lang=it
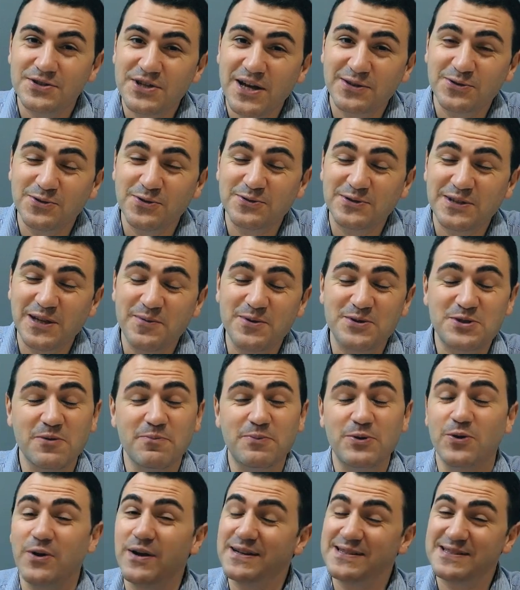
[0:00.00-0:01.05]
Ciao a tutti amici
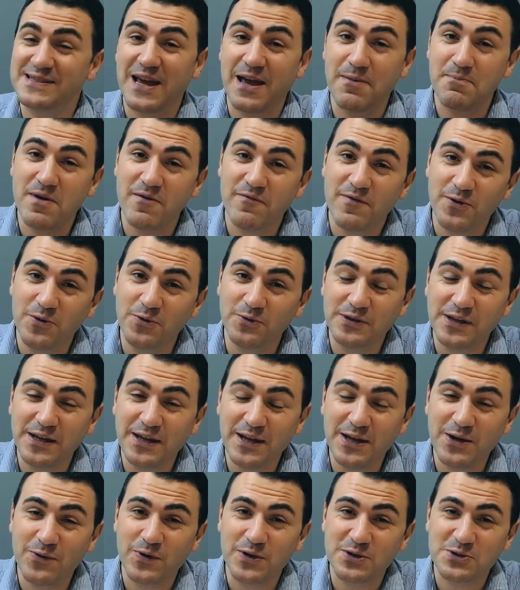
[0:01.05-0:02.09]
Brewers e
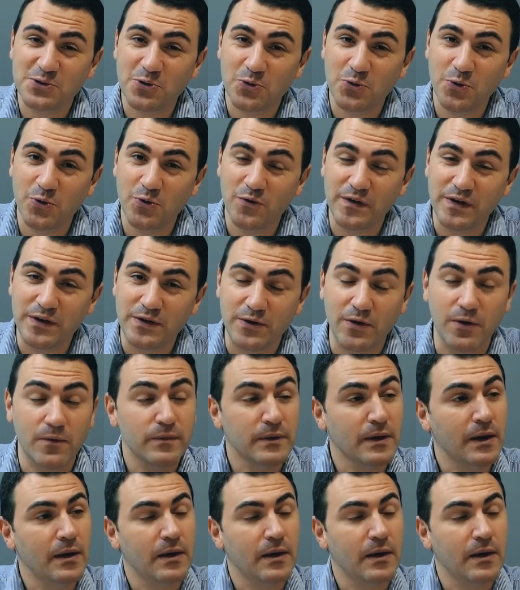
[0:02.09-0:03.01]
benvenuti in questo nuovo video.